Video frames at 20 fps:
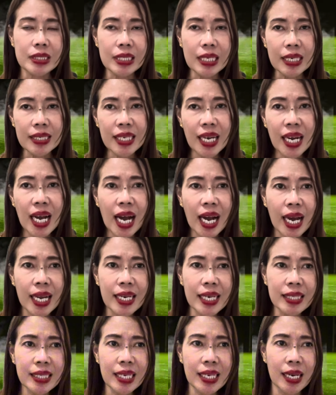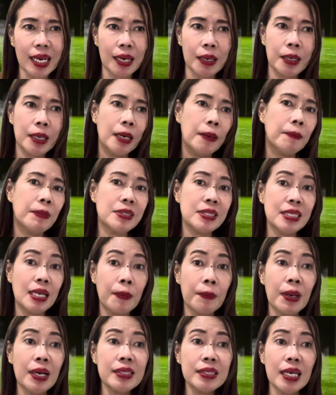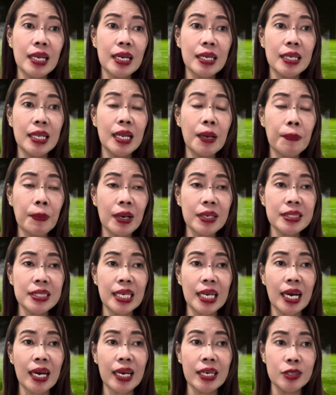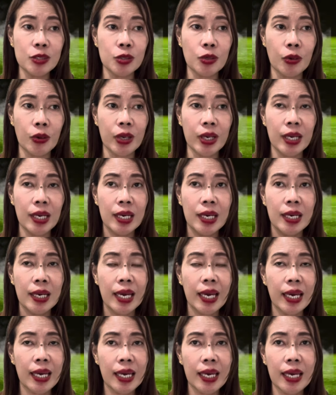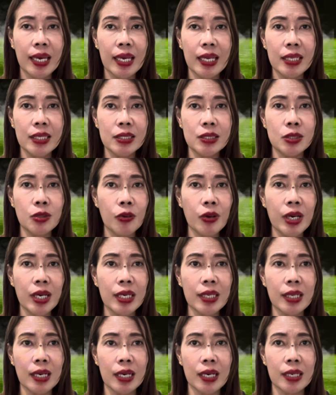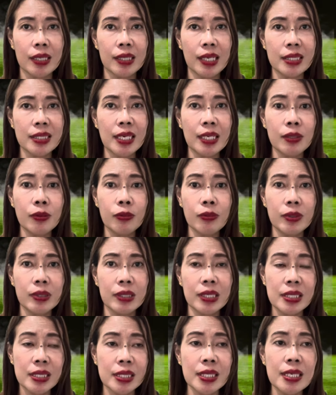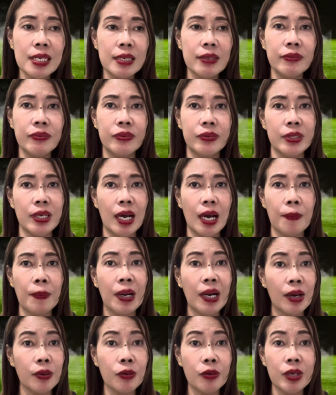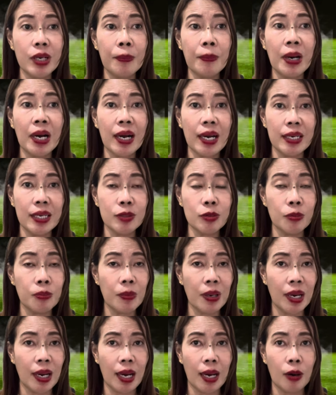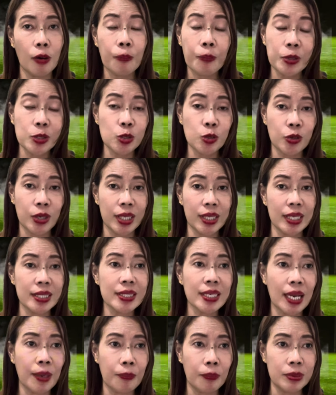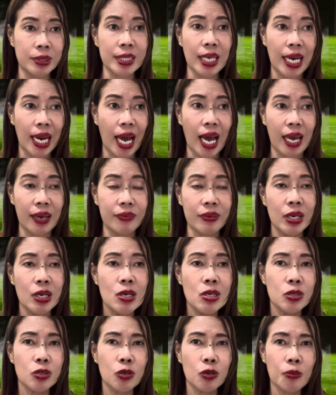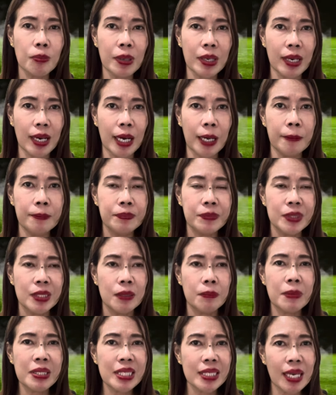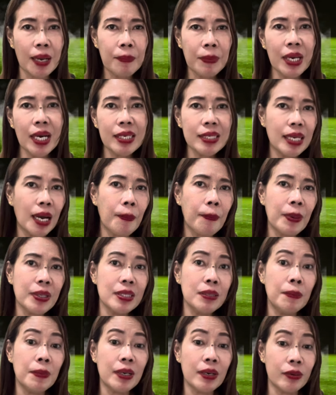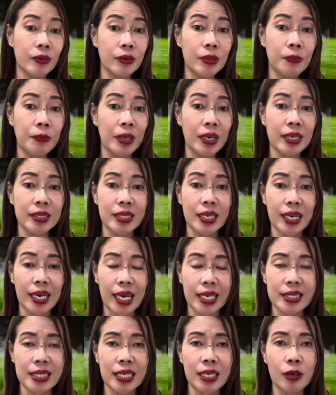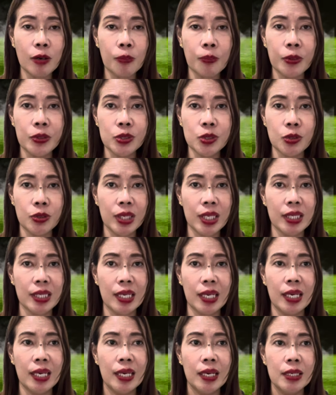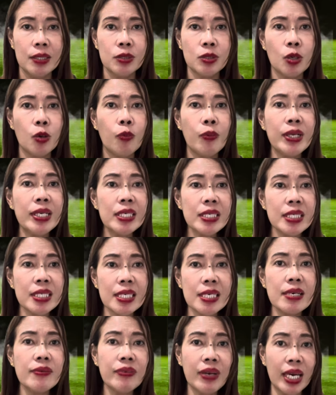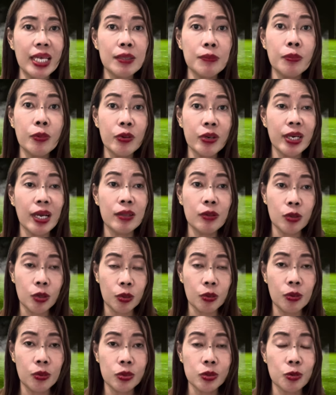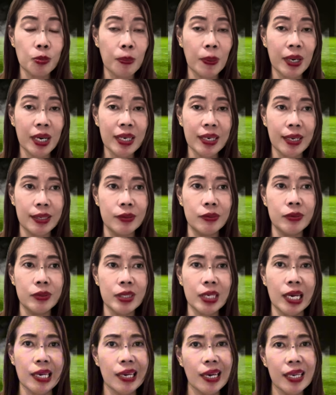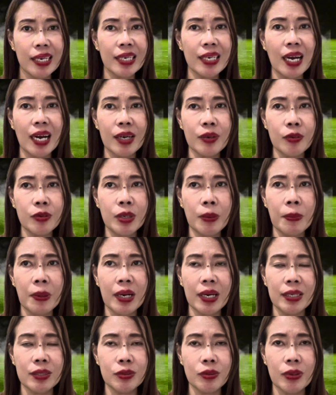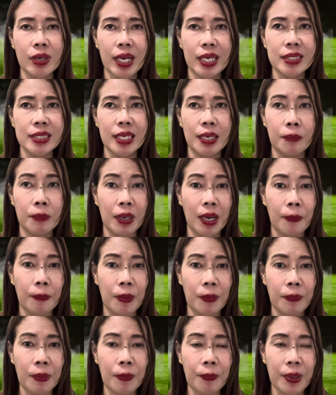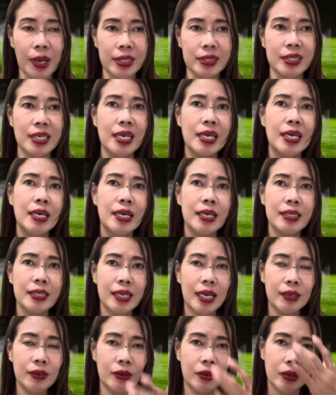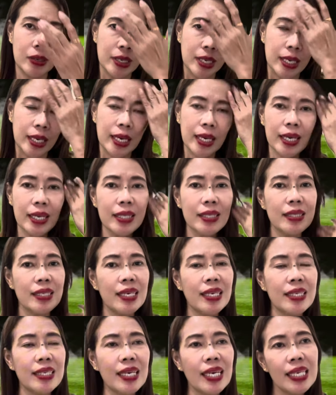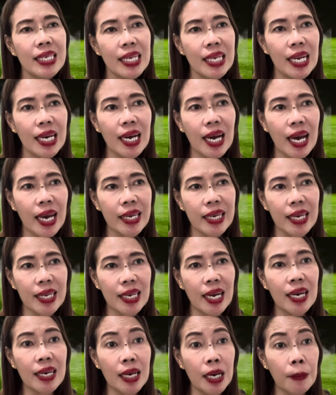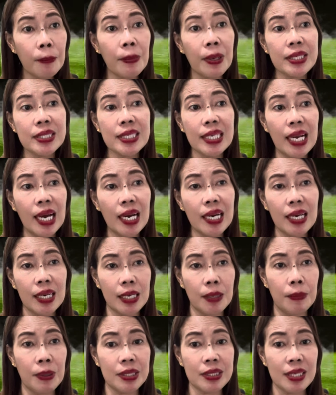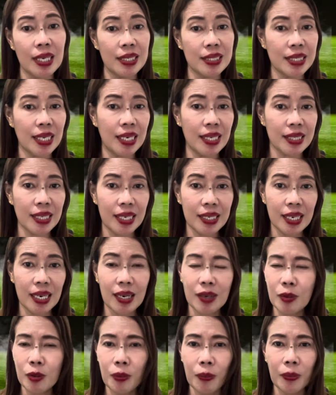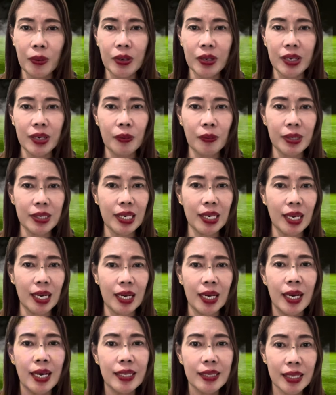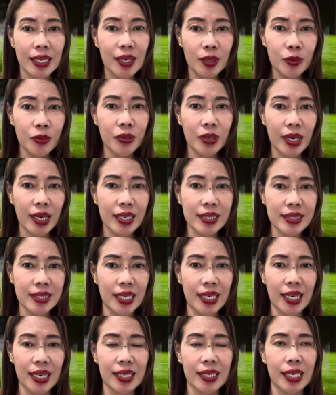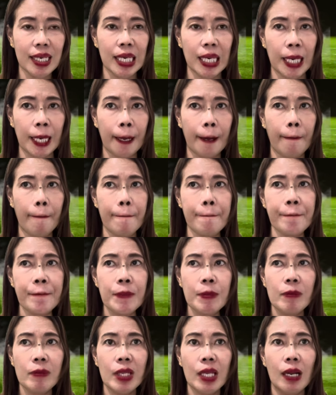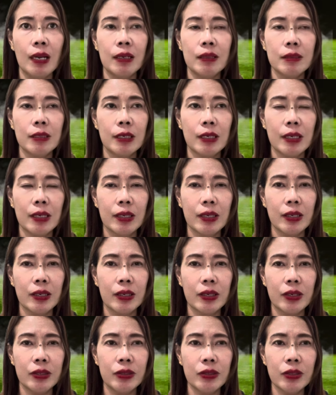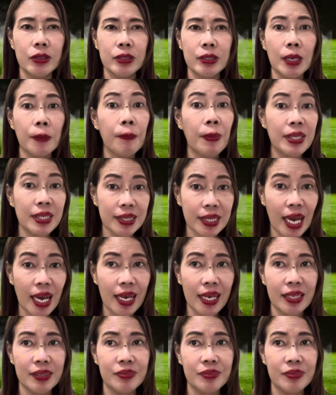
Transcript: ang akala nila mas lamang na, lamang sila kay Joy and Joy uh, doesn't deserve na magkaroon ng mga ganitong mga opportunity sa sa life so kumbaga mas kami ang dapat na magkaroon ng mga ganyang klase ng opportunity. So, we deserve it more than you. So, parang ganun. Kaya nagkakaroon ng mga ganitong klase ng mga pambabas. Ano, and hindi nila kaya na hanggang bas lang, hanggang mga salita-salita na lang. Kung ang ginawa nila, na ganun na lang sila, nag, um, na, ano yun, nagbanta.